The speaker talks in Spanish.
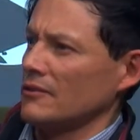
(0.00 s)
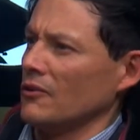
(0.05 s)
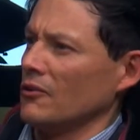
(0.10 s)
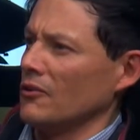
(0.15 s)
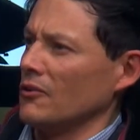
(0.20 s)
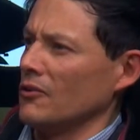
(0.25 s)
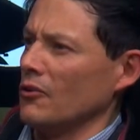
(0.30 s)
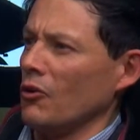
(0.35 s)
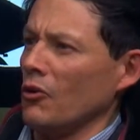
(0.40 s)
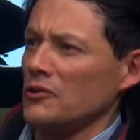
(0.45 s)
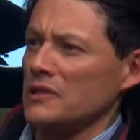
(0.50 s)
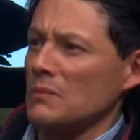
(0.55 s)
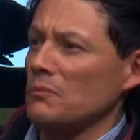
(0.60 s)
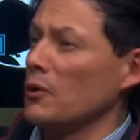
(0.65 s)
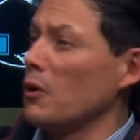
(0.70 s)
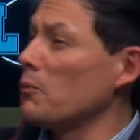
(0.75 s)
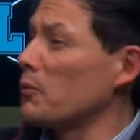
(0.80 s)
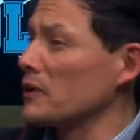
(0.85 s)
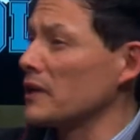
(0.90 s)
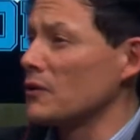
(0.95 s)
O, o te
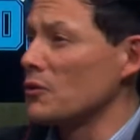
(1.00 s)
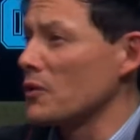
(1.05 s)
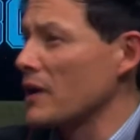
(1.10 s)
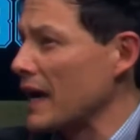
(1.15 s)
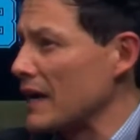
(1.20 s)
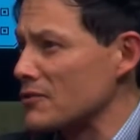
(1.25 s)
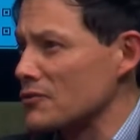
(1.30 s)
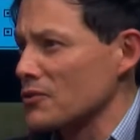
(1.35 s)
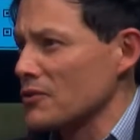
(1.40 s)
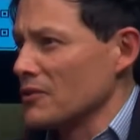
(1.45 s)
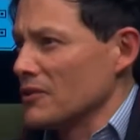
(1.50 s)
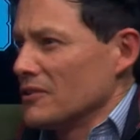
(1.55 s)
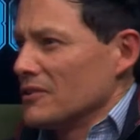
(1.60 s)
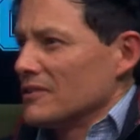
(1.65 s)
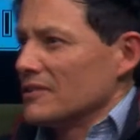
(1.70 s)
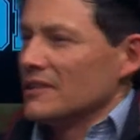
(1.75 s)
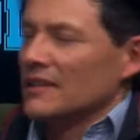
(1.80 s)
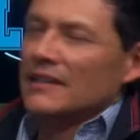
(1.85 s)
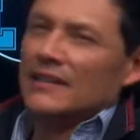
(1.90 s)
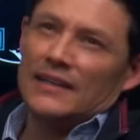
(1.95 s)
puedo poner un
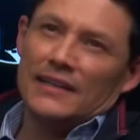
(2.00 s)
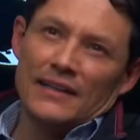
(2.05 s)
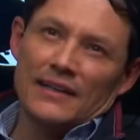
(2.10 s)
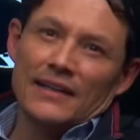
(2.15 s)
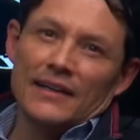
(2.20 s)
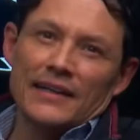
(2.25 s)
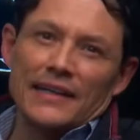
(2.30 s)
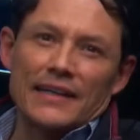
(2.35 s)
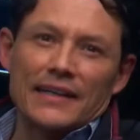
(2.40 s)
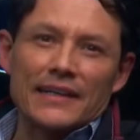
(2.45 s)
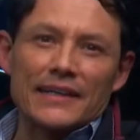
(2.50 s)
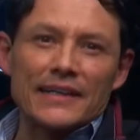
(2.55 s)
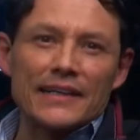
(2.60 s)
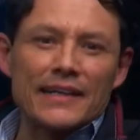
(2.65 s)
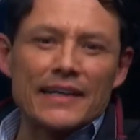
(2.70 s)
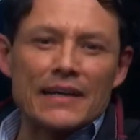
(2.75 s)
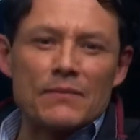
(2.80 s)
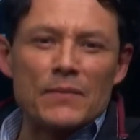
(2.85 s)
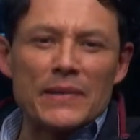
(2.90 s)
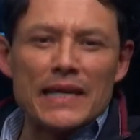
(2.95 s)
caso
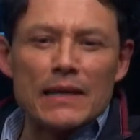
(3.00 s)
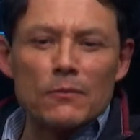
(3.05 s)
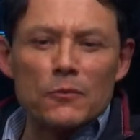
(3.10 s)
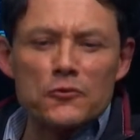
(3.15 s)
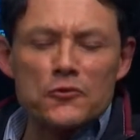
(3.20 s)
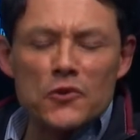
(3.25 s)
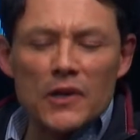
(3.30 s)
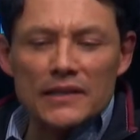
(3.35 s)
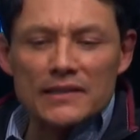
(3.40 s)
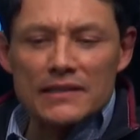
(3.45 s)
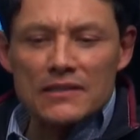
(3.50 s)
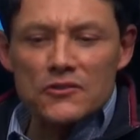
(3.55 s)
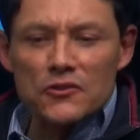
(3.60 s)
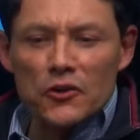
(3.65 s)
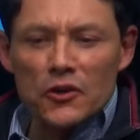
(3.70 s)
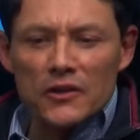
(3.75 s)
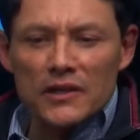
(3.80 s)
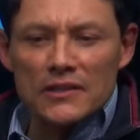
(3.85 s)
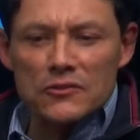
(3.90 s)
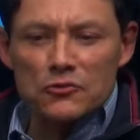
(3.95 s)
que, me llama mucho la
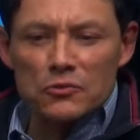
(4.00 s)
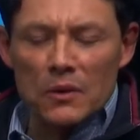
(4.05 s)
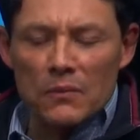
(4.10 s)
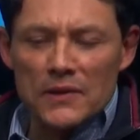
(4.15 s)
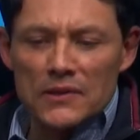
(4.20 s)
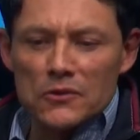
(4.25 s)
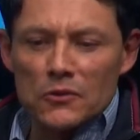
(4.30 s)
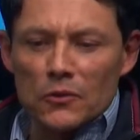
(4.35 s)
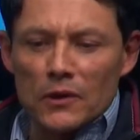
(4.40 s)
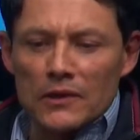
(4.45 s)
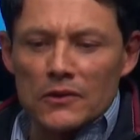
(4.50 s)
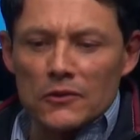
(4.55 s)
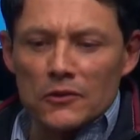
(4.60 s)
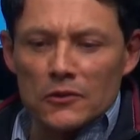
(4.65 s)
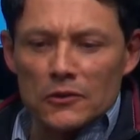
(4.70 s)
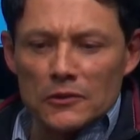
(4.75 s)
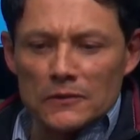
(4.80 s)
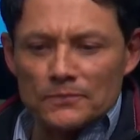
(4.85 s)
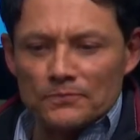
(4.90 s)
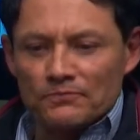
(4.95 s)
atención en su momento
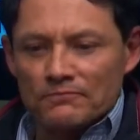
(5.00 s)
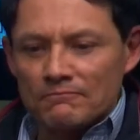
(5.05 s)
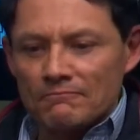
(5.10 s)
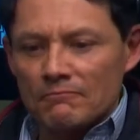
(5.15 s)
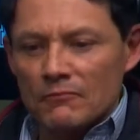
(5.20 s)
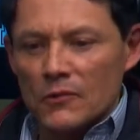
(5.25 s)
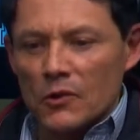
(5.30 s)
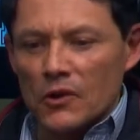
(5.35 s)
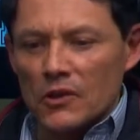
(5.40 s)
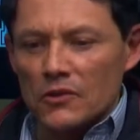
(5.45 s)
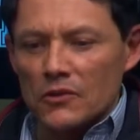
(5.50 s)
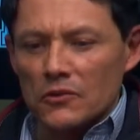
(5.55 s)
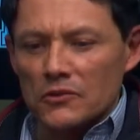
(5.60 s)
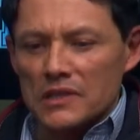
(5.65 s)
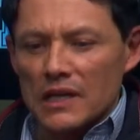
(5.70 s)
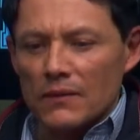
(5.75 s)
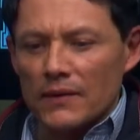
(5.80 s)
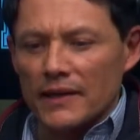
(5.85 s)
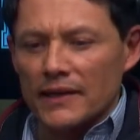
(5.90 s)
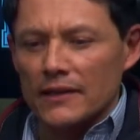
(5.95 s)
cuando, cuando
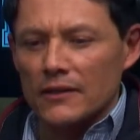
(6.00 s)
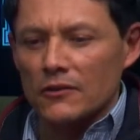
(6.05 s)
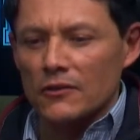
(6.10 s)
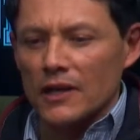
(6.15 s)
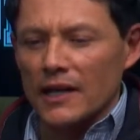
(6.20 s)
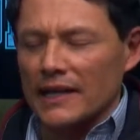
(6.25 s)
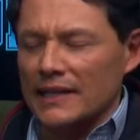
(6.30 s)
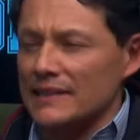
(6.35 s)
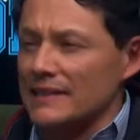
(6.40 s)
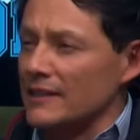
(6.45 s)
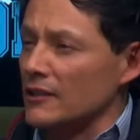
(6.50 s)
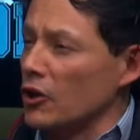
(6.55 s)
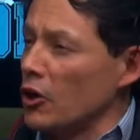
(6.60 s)
trabajé con la gente de